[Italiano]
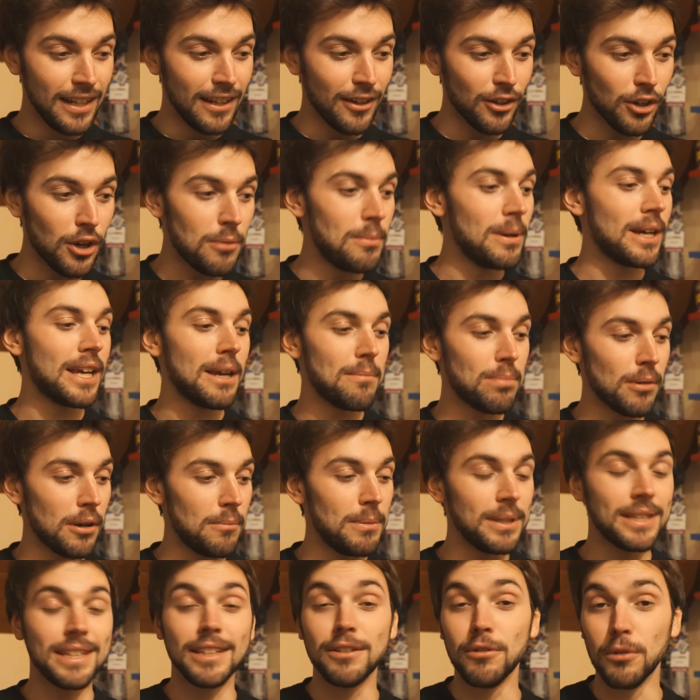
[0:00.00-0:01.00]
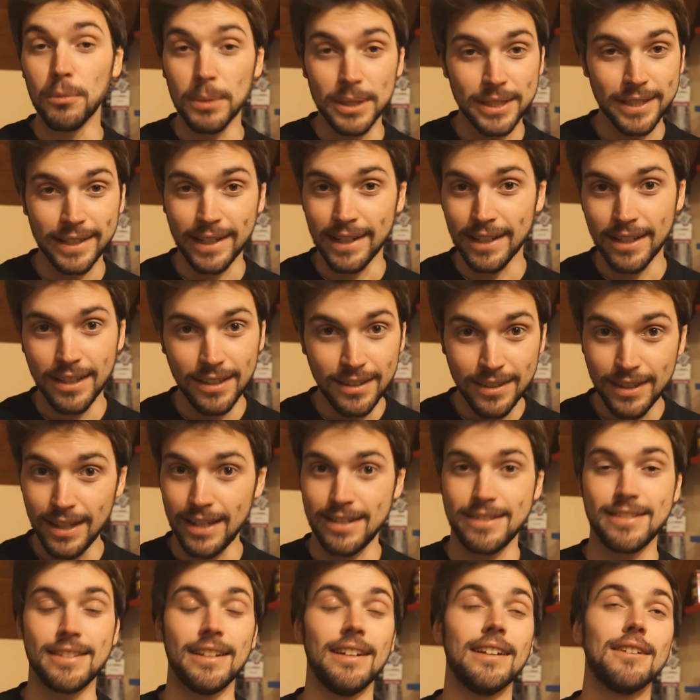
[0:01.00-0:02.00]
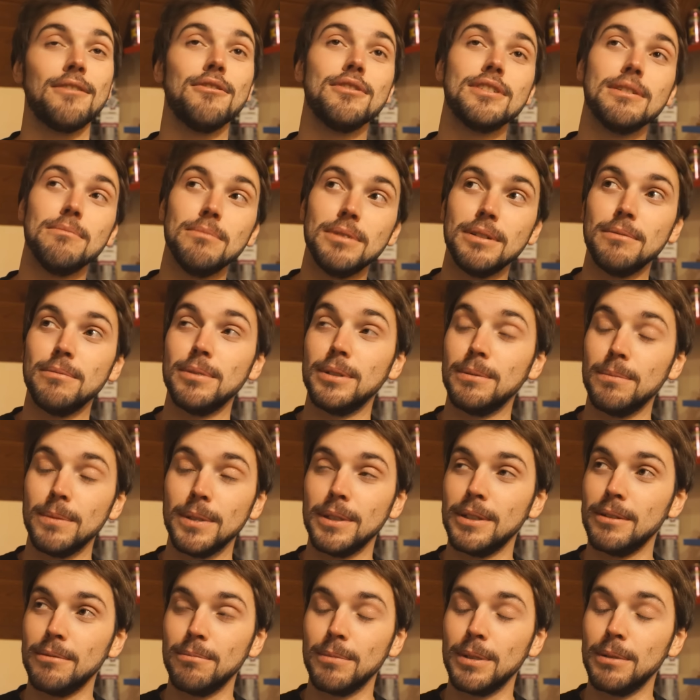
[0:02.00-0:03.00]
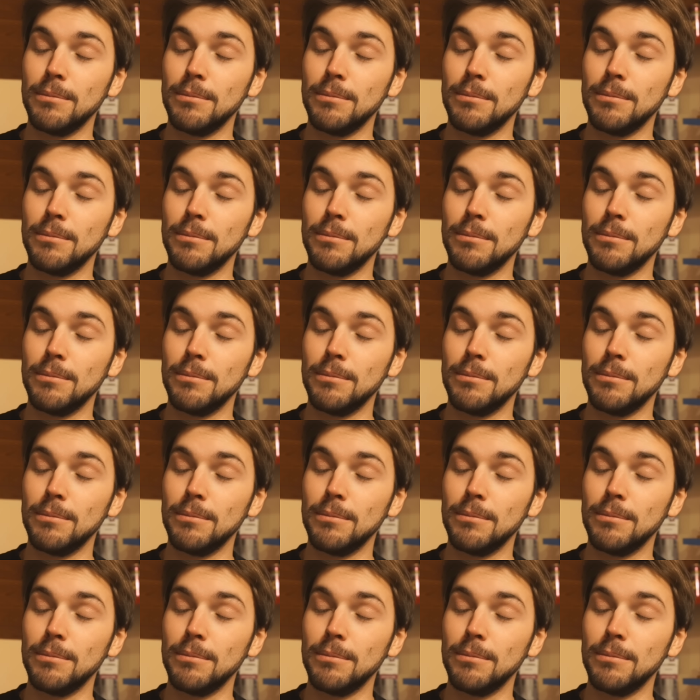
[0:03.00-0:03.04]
Robe che probabilmente devo mettere anche in testa. La cosa mi. mi, mi...